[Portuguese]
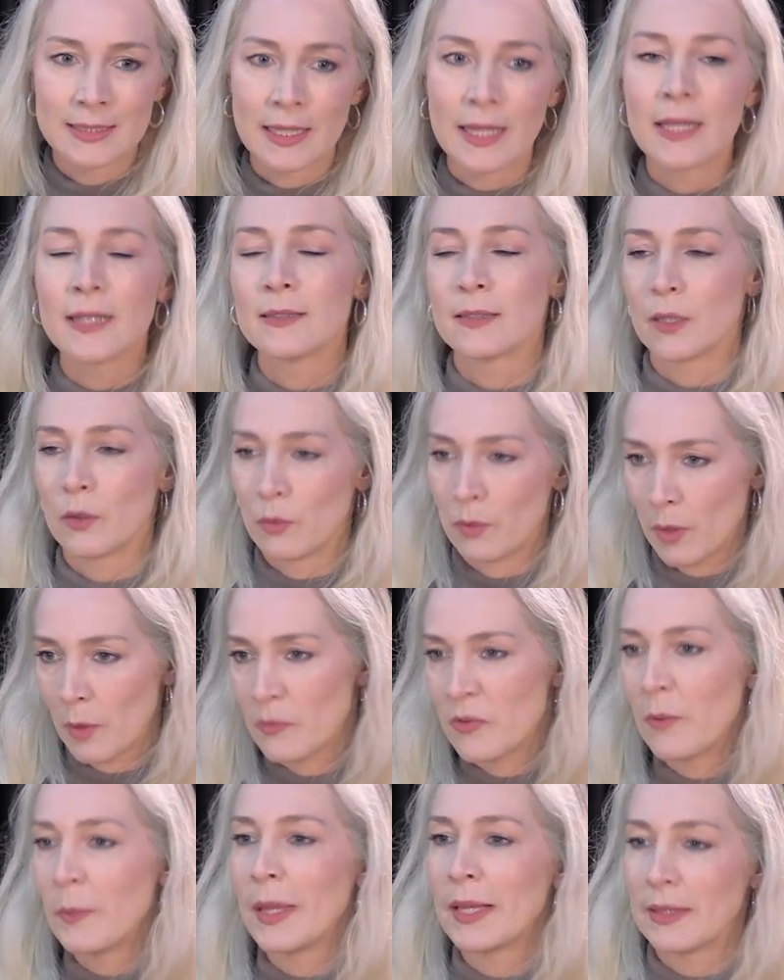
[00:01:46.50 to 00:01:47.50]
Né? Então,
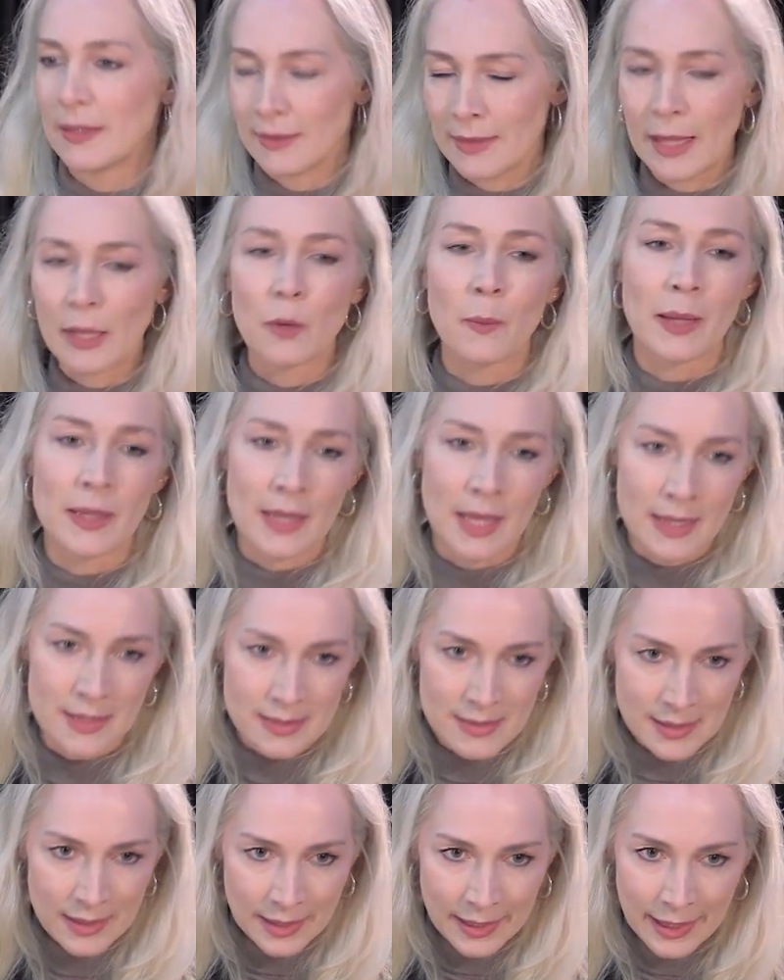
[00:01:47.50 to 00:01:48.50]
obviamente, tem uma
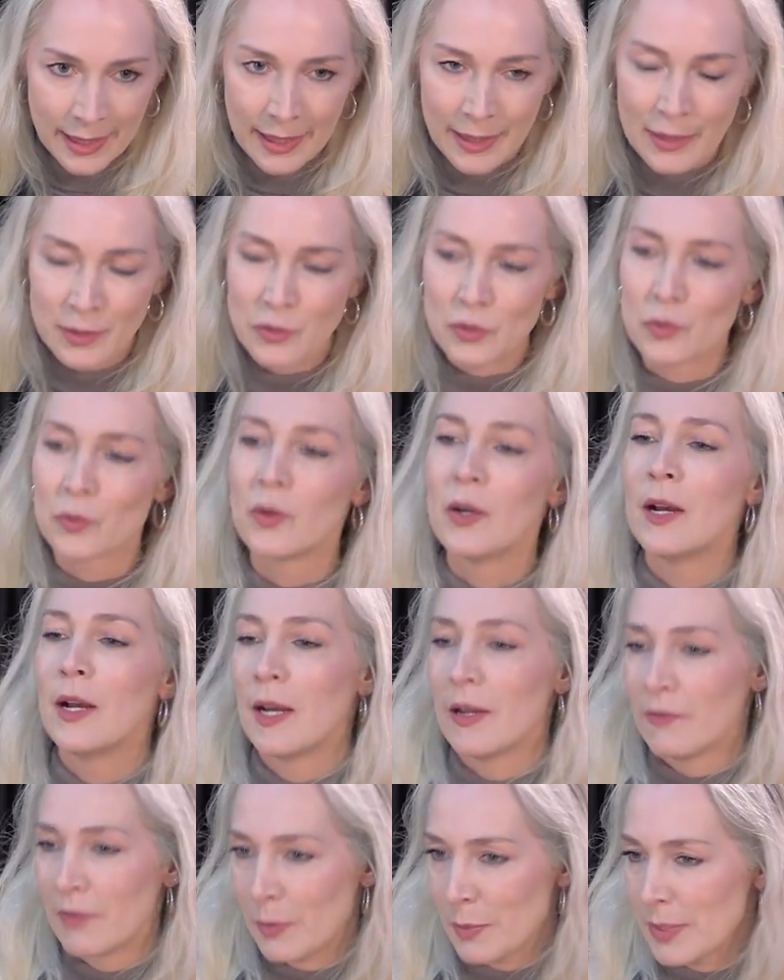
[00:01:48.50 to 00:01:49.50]
análise de crédito,
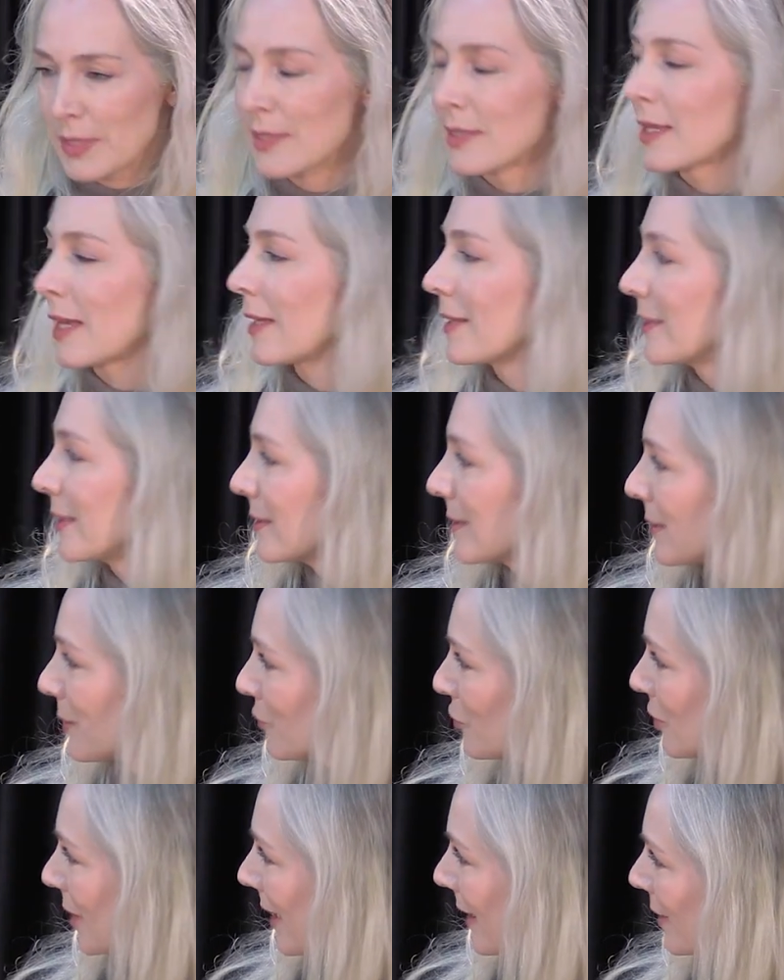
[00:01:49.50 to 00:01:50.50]
vai precisar de
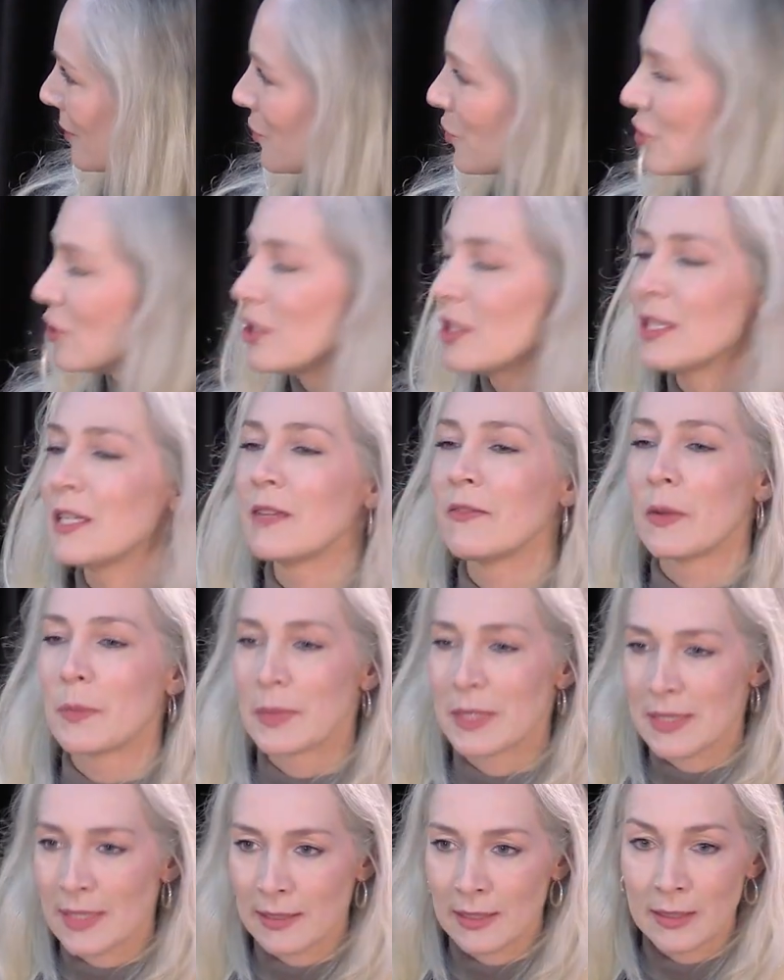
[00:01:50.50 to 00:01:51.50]
questão de garantia, vai
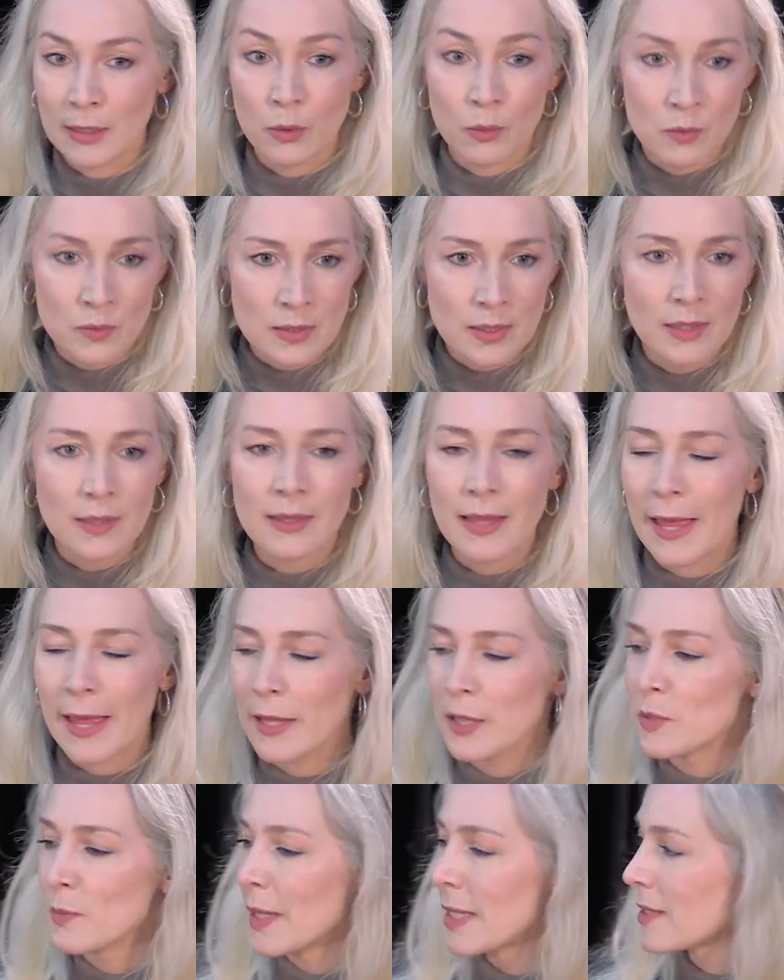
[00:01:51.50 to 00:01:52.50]
precisar atender alguns
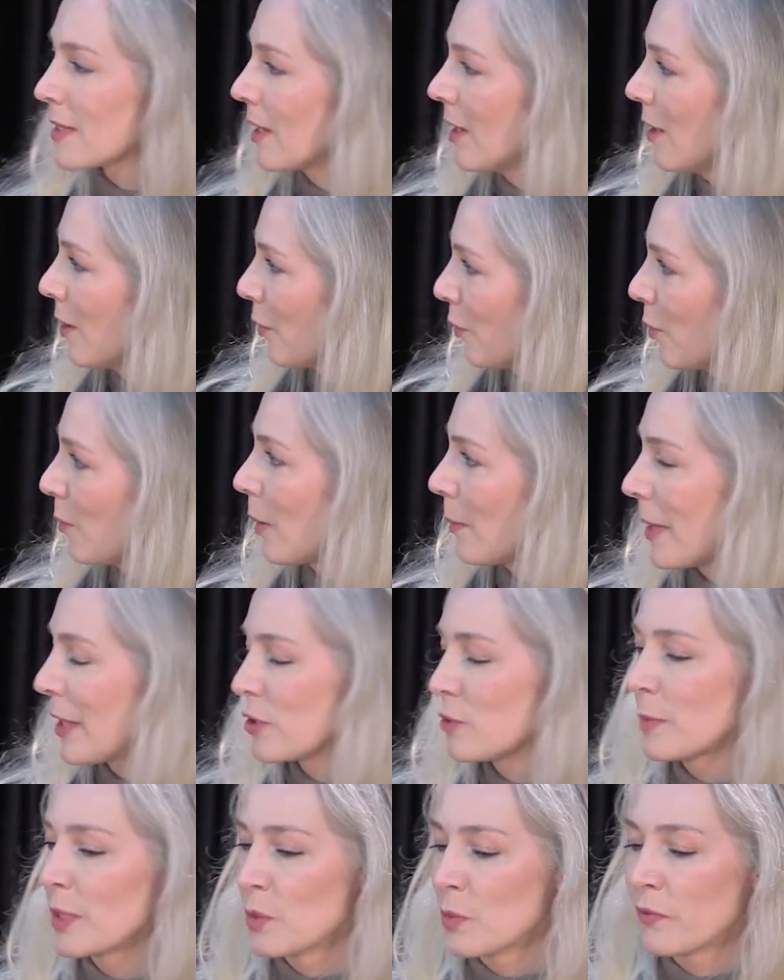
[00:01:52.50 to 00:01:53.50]
critérios, mas como a
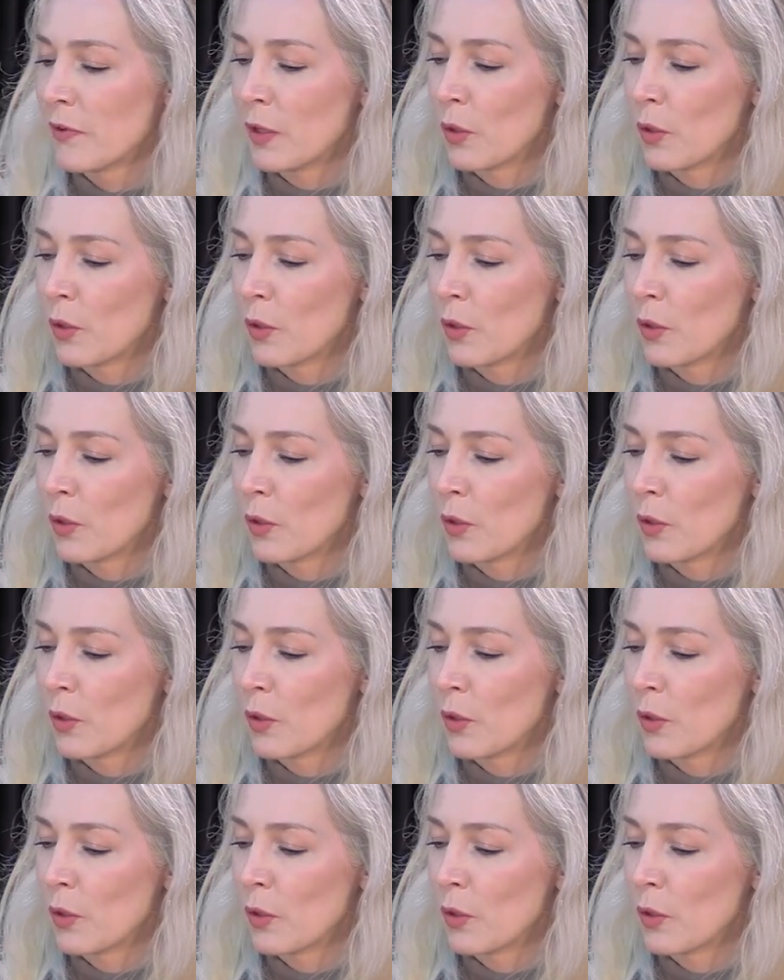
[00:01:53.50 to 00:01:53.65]
Beth mesmo